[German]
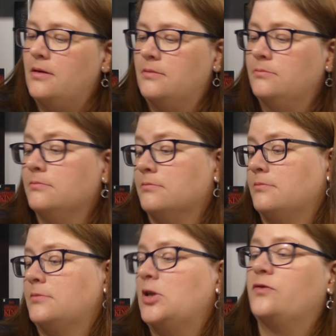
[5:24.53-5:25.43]
Hm,
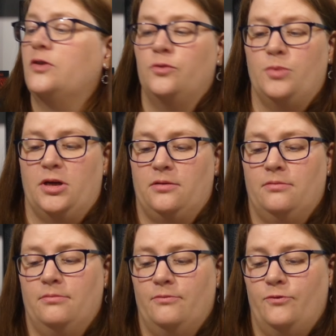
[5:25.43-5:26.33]
das war's für mich.
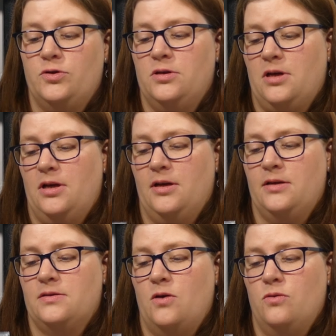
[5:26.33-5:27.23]
Wusste ich
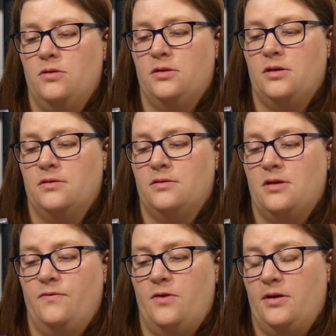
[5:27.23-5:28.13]
allerdings auch nicht, dass es
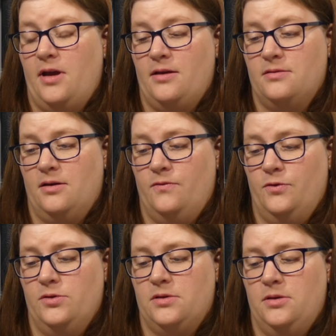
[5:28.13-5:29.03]
dafür ein extra
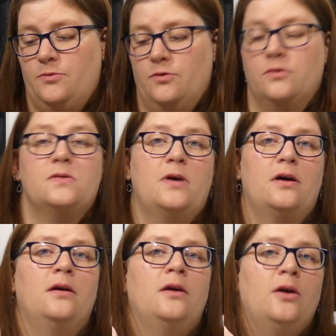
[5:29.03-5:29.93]
Gewürz gibt, und
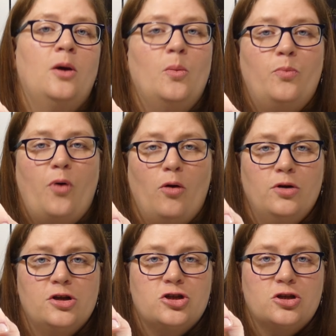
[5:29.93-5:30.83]
zwar
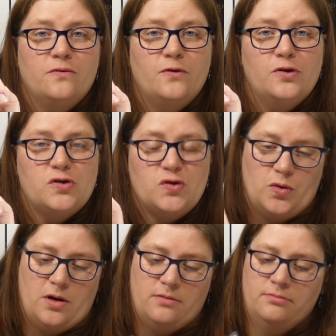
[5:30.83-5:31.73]
Polish
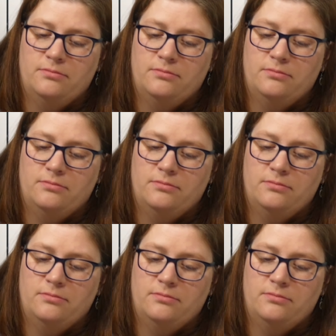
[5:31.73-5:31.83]
Gewürzzucker.